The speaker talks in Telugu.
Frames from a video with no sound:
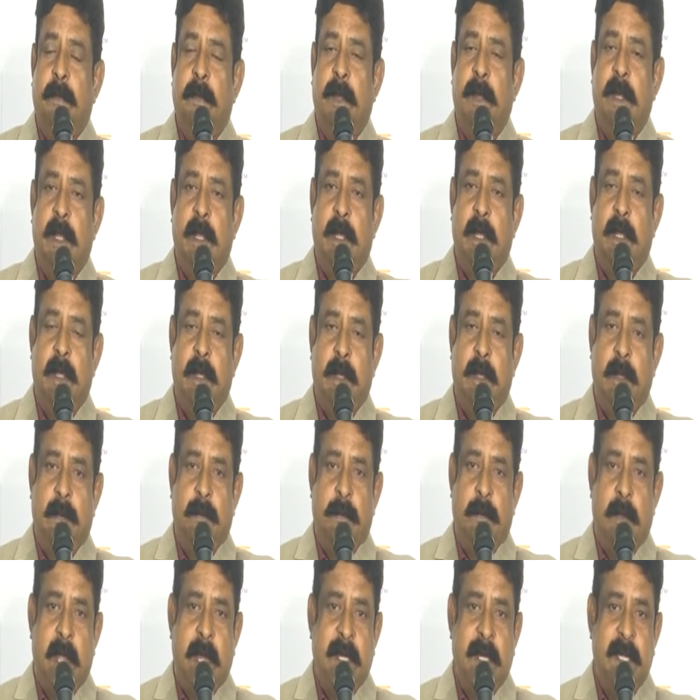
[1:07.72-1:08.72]
మన
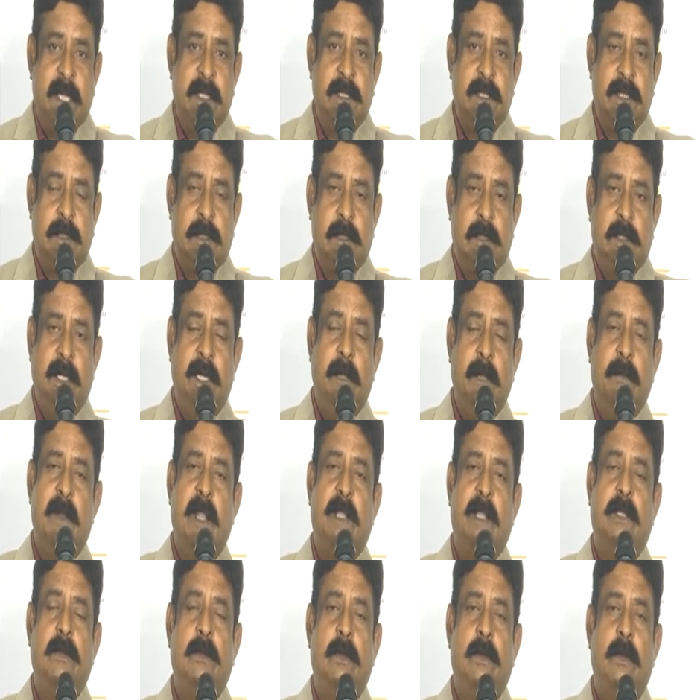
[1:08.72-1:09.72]
హైటెక్స్ సిటీ
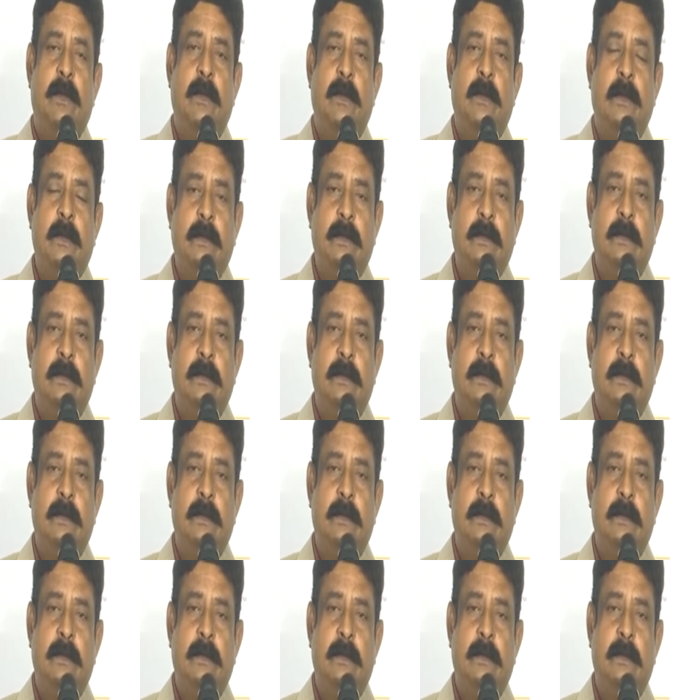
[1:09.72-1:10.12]
ప్రాంతంలో